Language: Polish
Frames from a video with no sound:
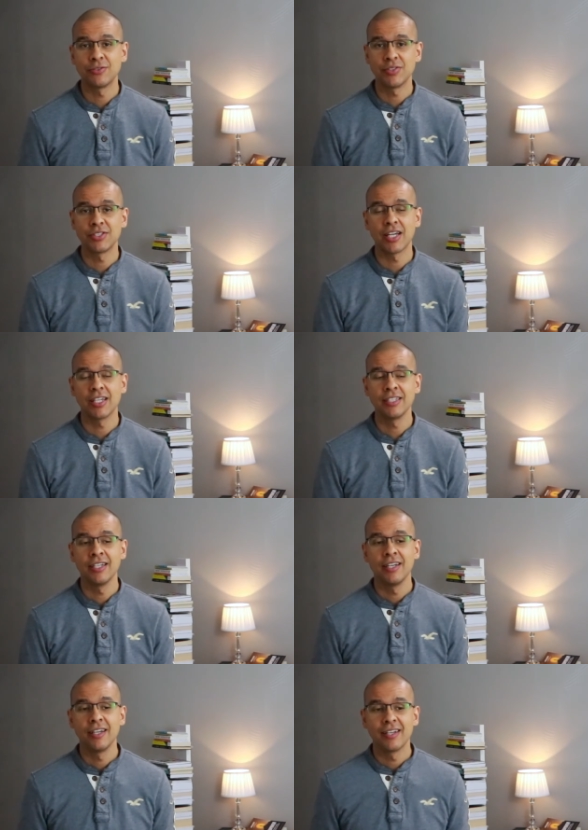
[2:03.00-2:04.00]
ćwiczeń
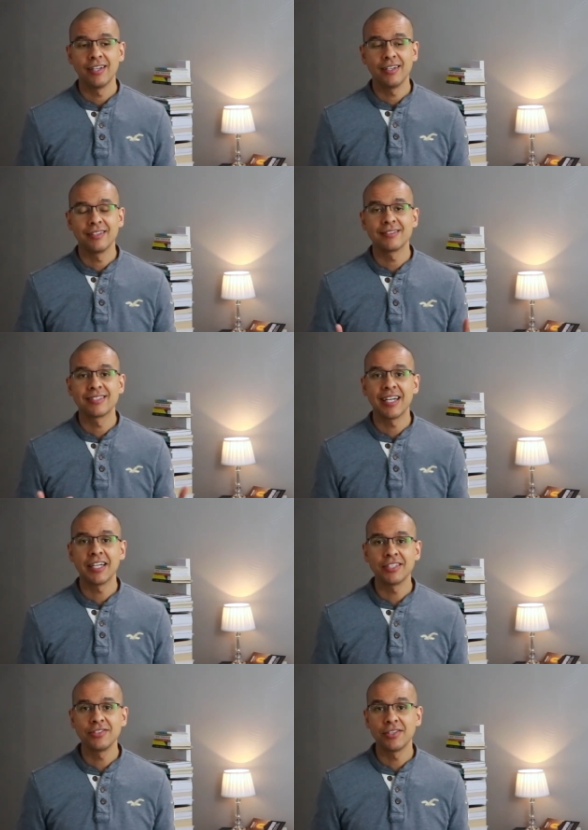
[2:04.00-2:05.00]
e,
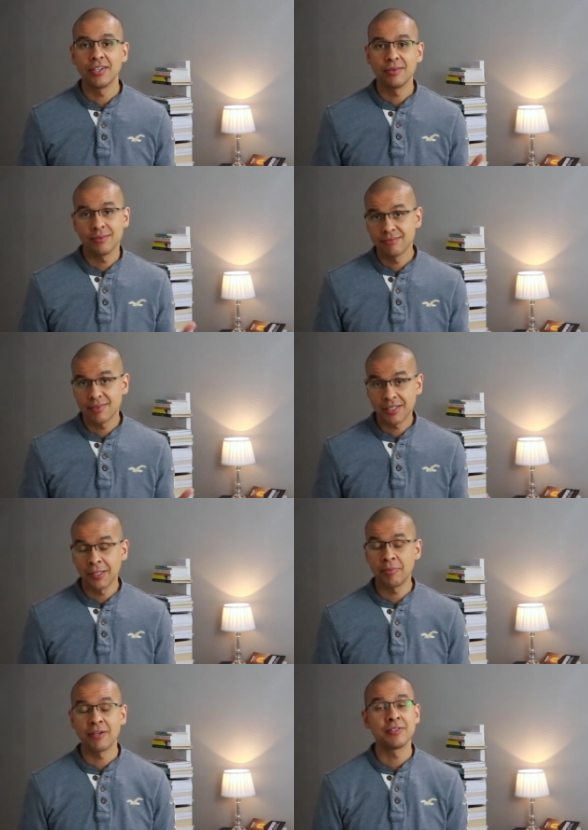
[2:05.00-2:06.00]
staje się tak
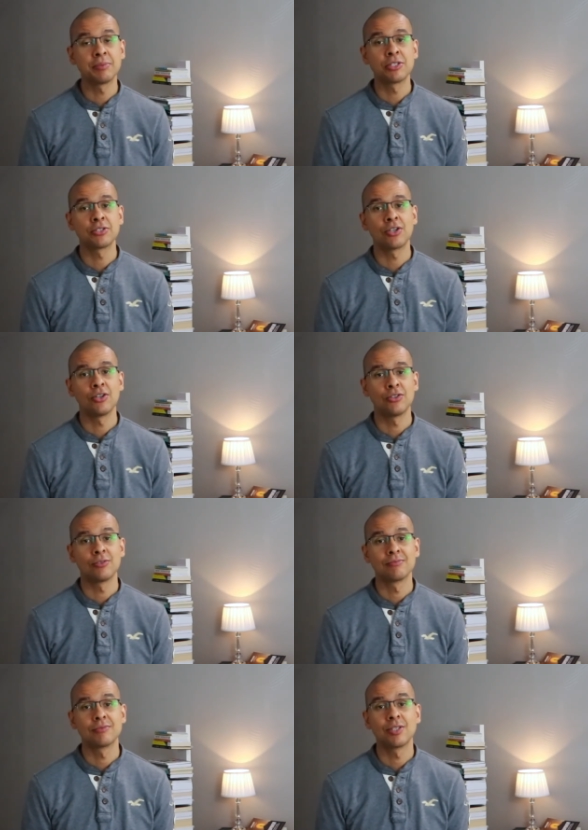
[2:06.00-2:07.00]
naprawdę przeszkodą.
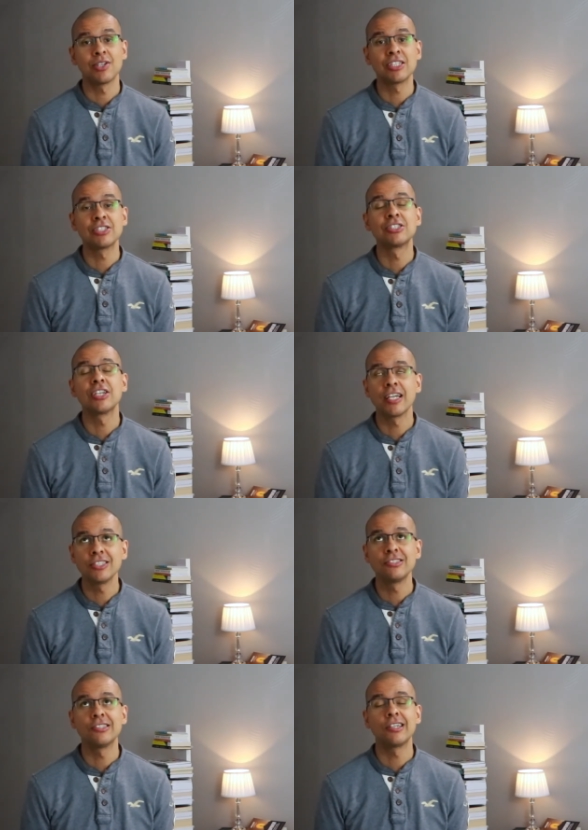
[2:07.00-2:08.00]
Coraz
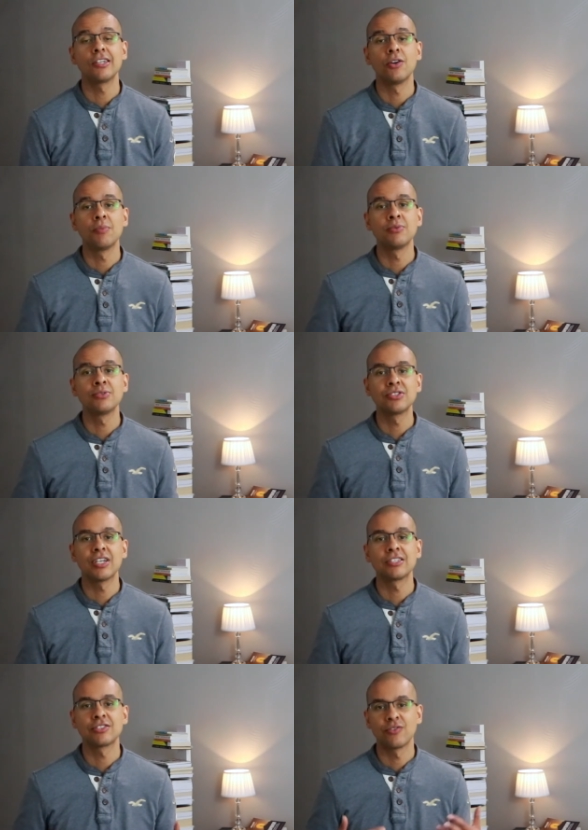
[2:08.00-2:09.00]
częściej
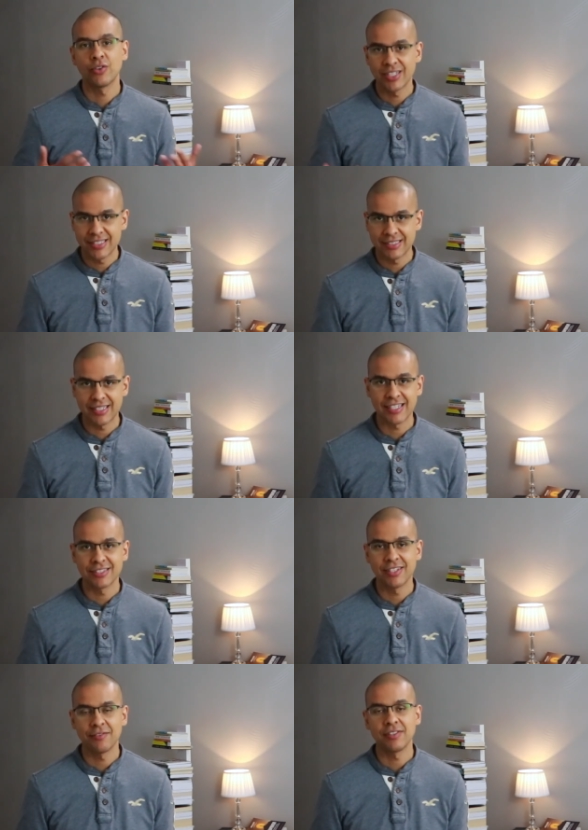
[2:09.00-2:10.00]
opuszczasz swoje
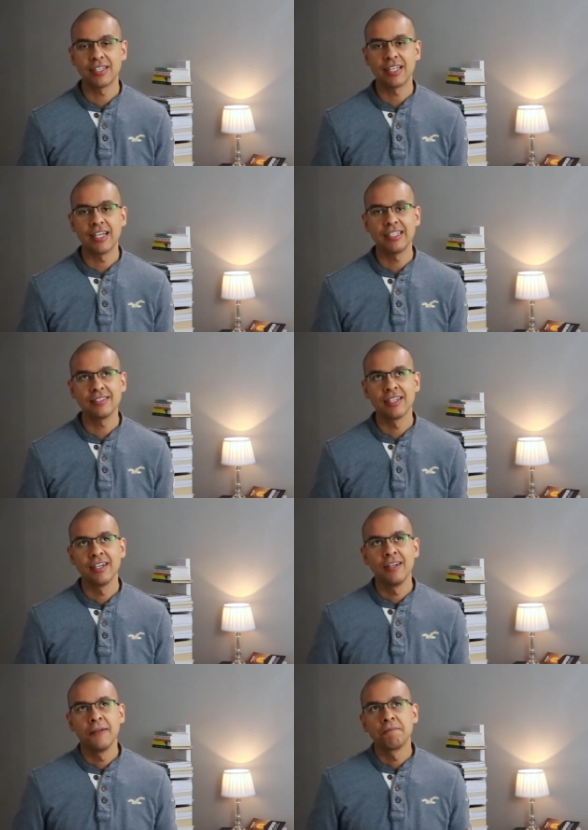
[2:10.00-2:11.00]
zajęcia fitness
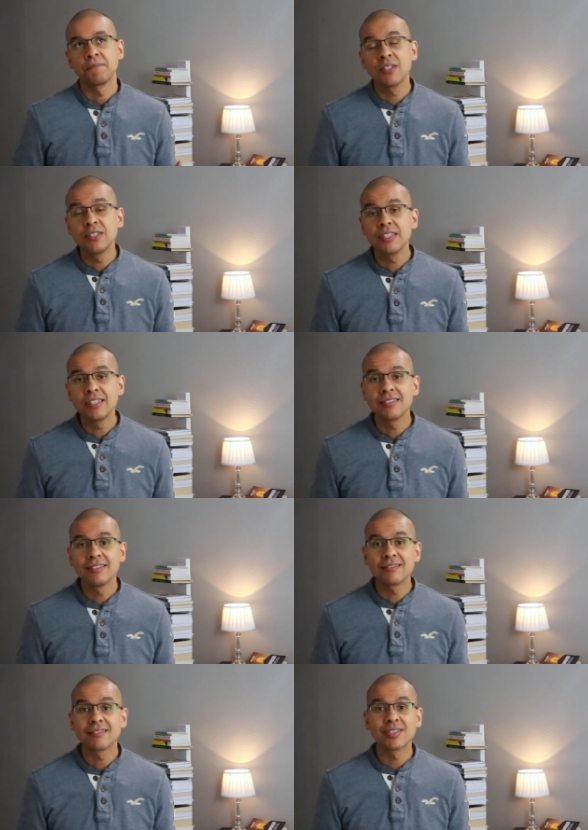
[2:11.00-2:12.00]
no i
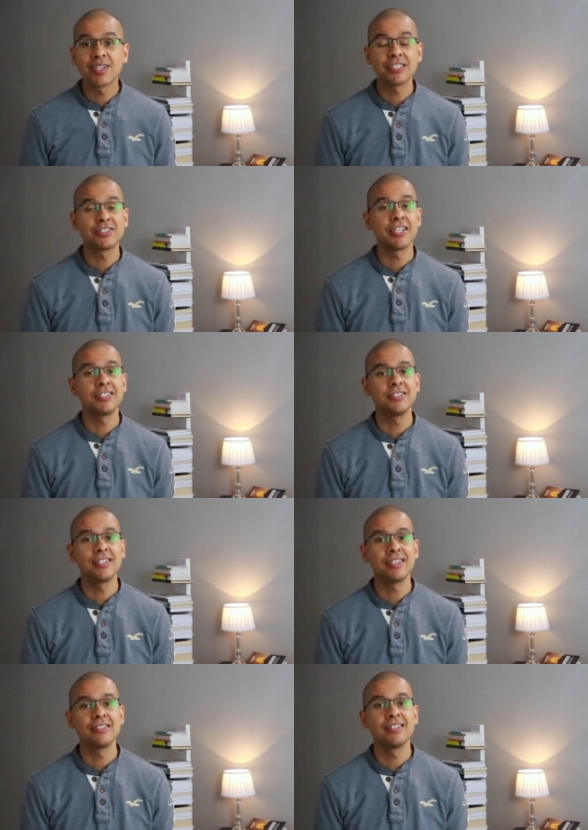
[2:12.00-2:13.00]
coraz
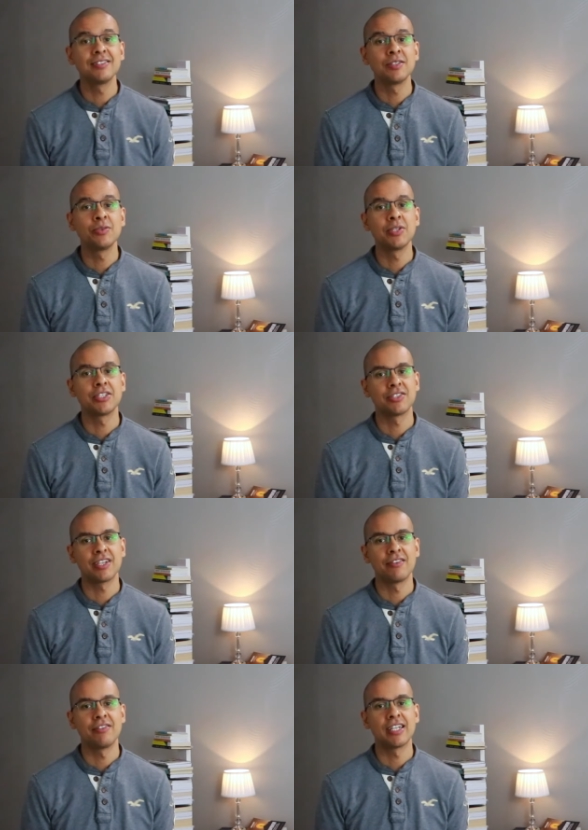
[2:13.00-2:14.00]
częściej decydujesz, że
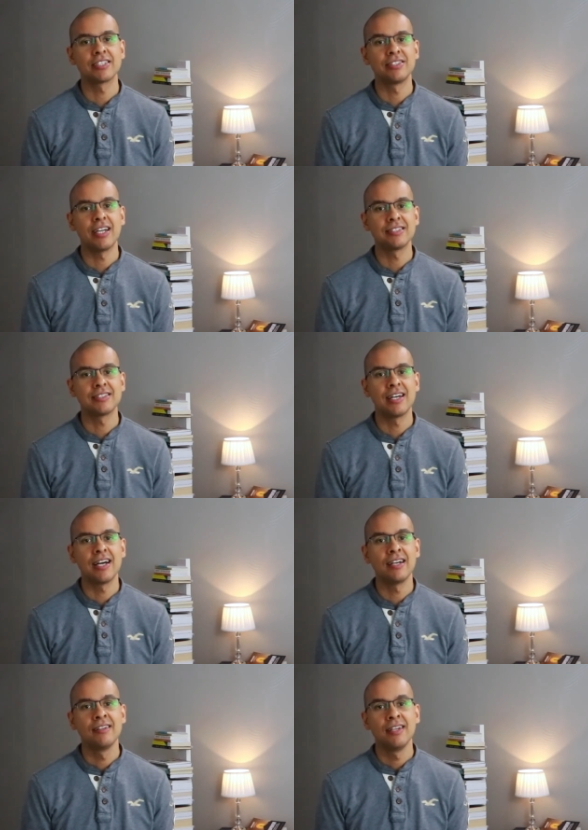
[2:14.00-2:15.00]
kawałek ciasta